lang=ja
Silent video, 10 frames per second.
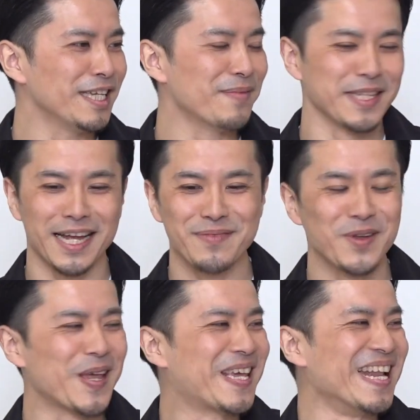今何
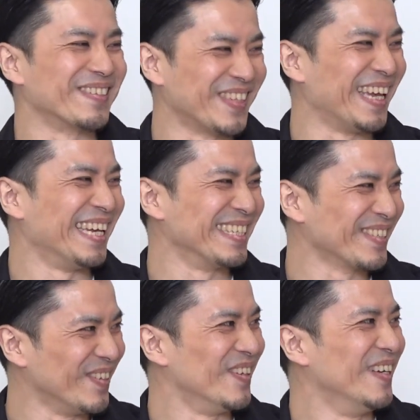もできなくて
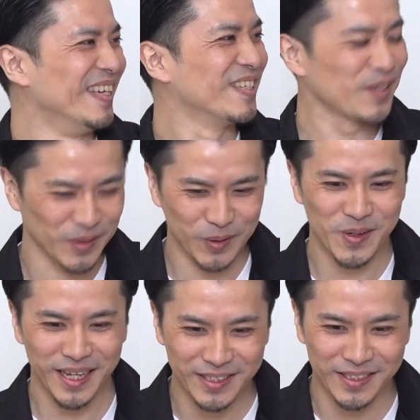そうと
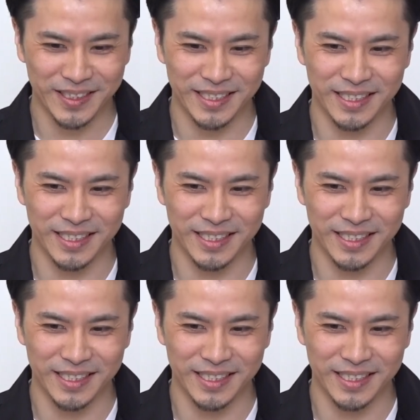りあえず